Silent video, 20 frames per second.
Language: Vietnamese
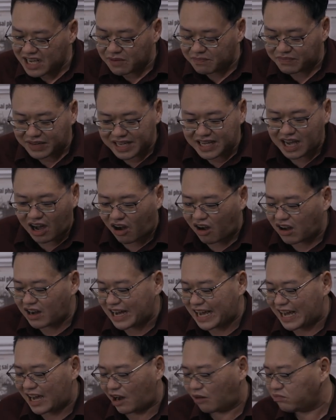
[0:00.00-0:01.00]
giùm cái vỏ
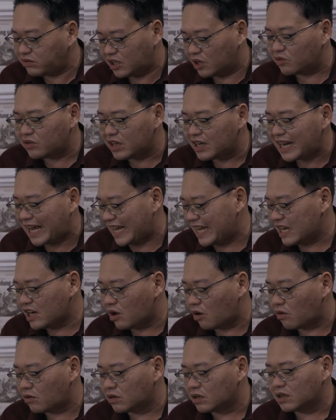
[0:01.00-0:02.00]
ra không chịu đi lấy
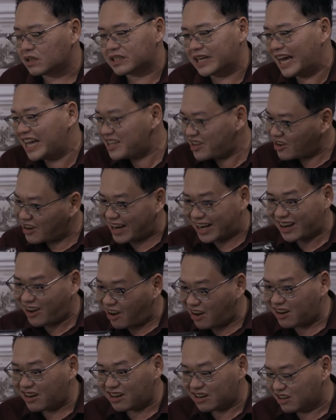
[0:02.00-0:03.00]
luôn để cho thằng
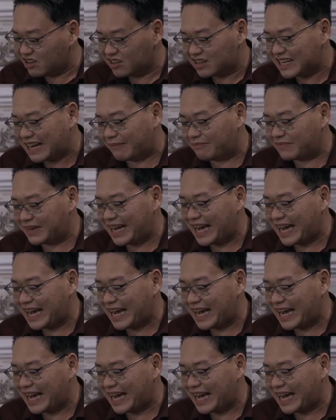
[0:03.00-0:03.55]
đó nó đưa cầm